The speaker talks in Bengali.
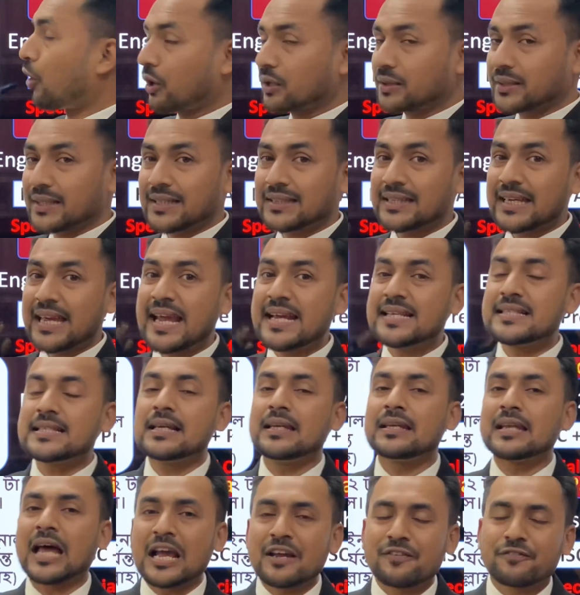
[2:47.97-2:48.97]
অর্থাৎ এই
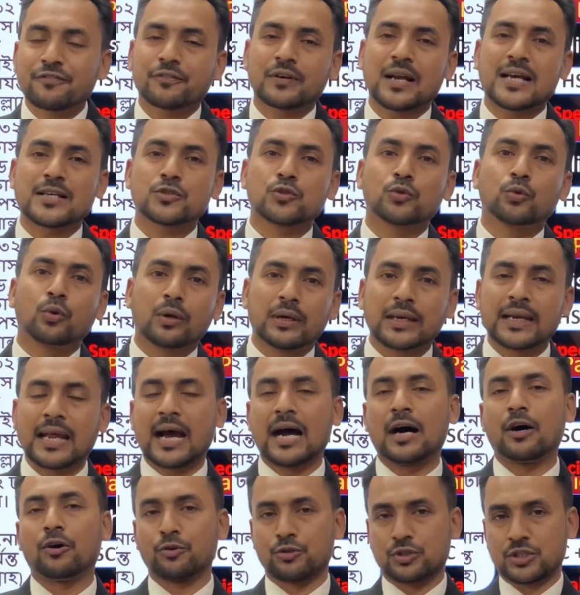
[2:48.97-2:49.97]
যে লাইভ ক্লাসগুলো
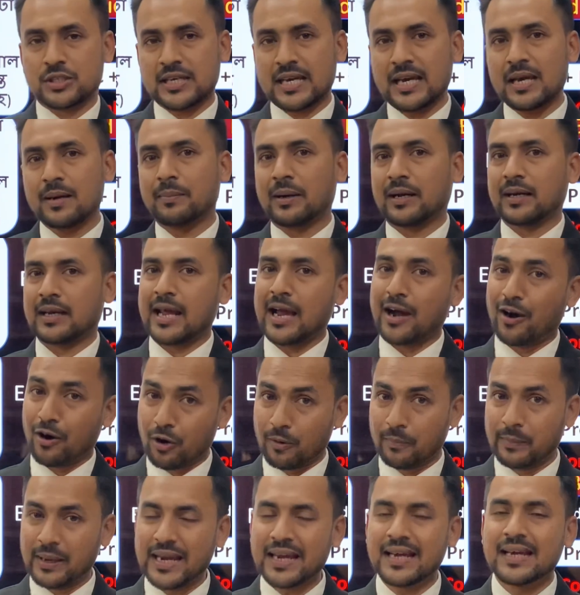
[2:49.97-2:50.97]
নেওয়া হচ্ছে বা নেওয়া
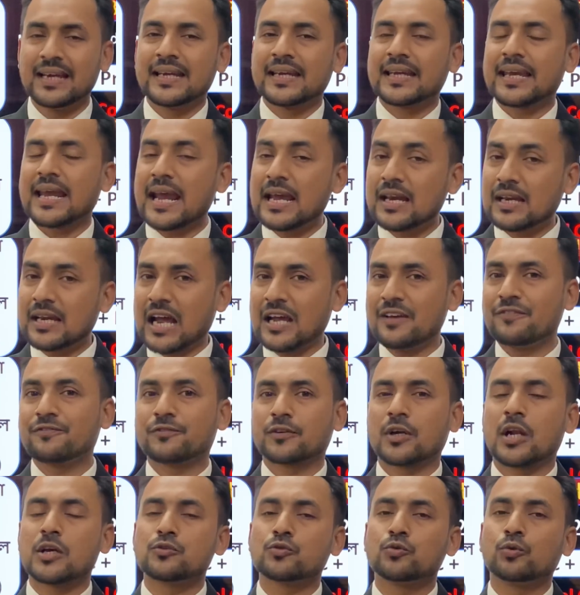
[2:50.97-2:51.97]
হবে এই লাইভ
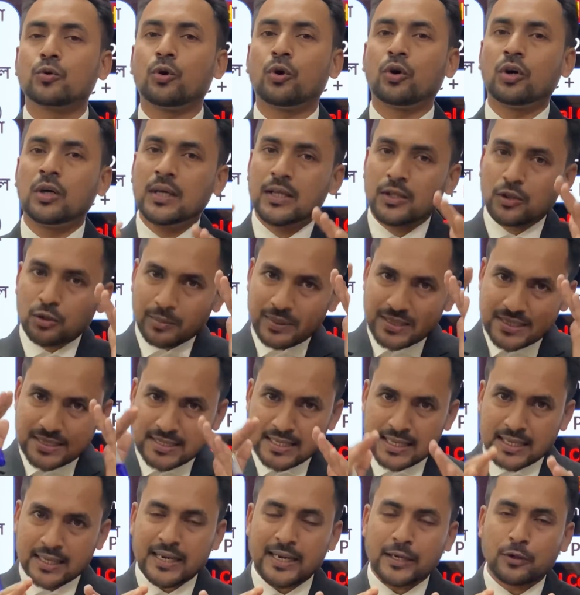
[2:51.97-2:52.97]
ক্লাসগুলো তোমার
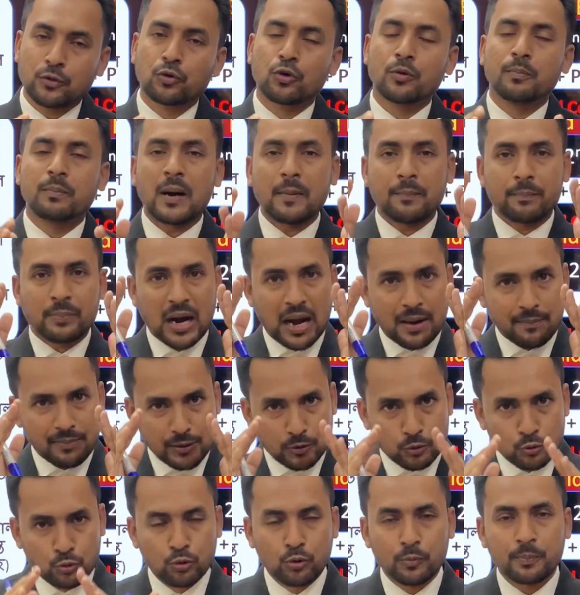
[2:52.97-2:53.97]
সিক্রেট গ্রুপ বা
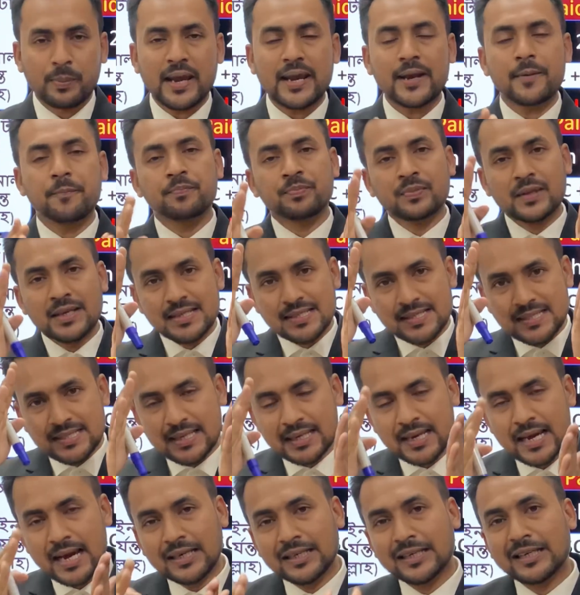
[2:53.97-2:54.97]
প্রাইভেট গ্রুপেই
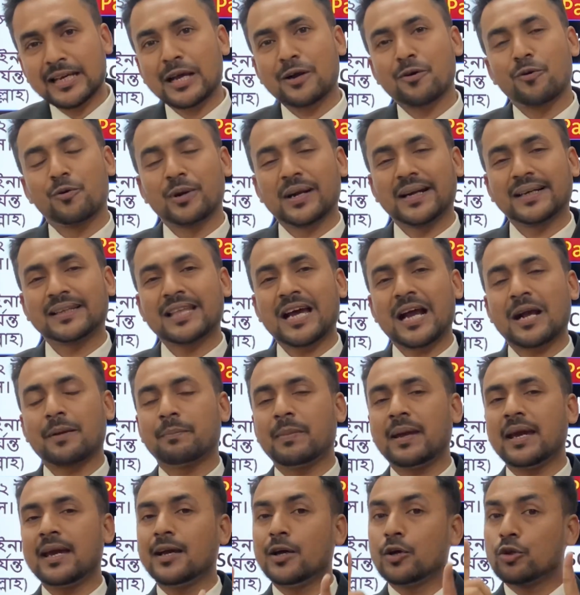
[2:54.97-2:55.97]
সিরিয়ালি রেকর্ডেড
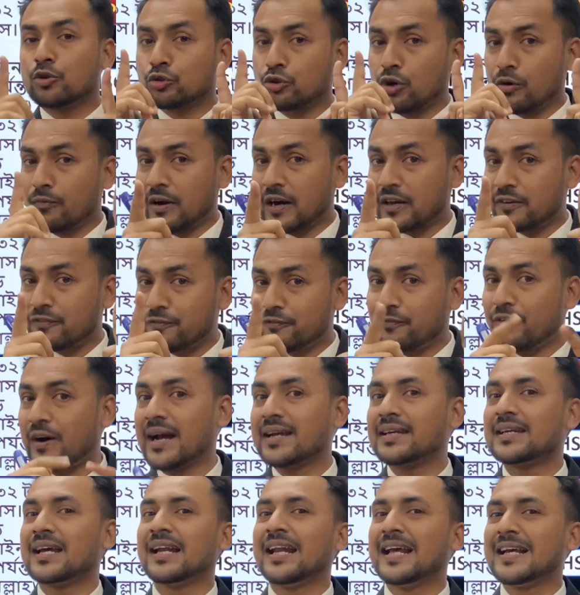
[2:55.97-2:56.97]
থাকবে তোমার
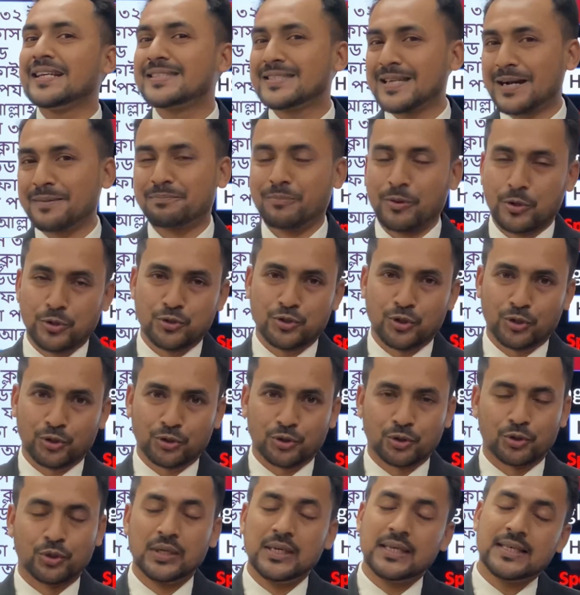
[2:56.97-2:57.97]
ফাইনাল এক্সাম
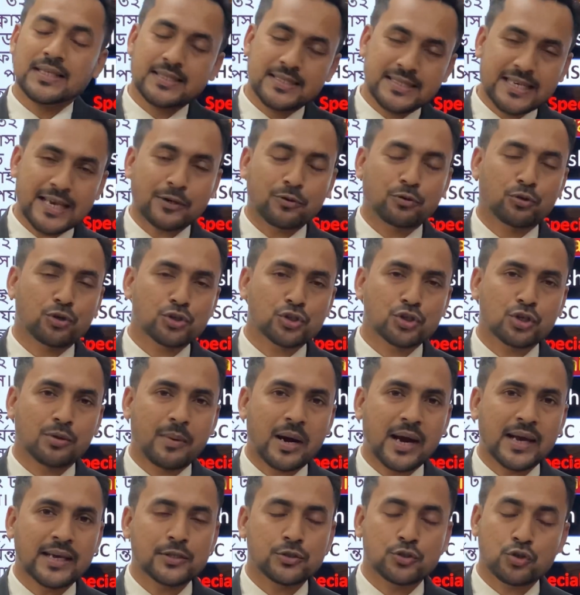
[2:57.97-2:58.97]
পর্যন্ত যে কোনো
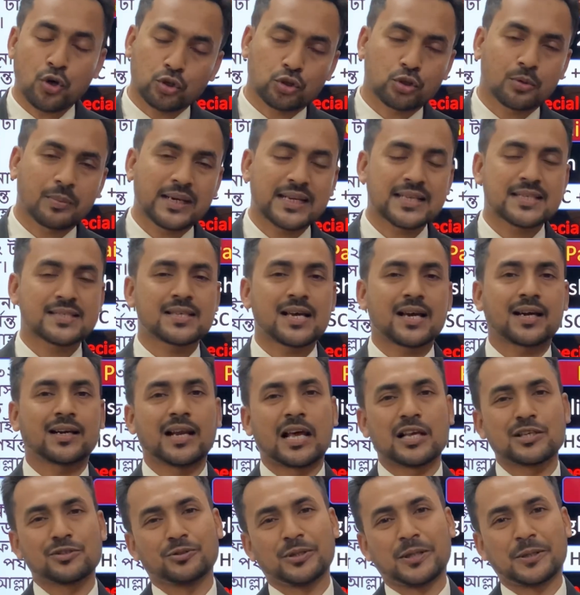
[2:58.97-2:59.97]
সময় যতবার ইচ্ছা
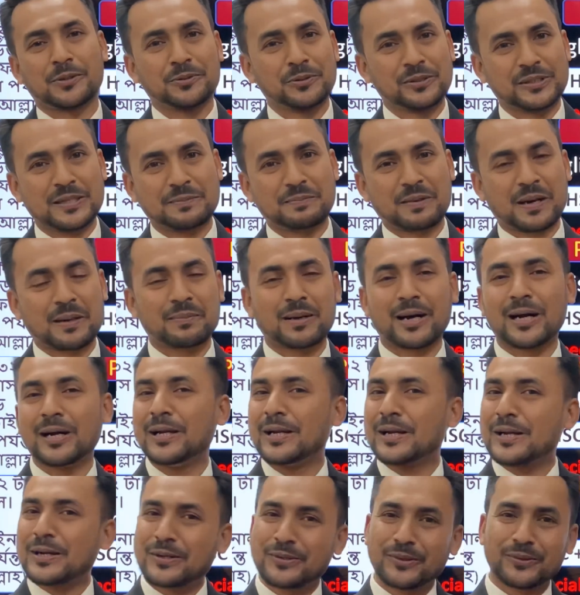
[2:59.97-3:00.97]
ক্লাসগুলো করতে পারবা
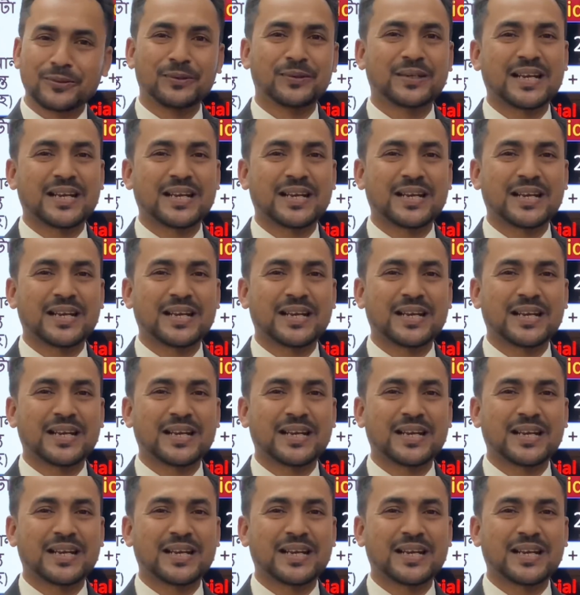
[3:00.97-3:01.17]
কোনো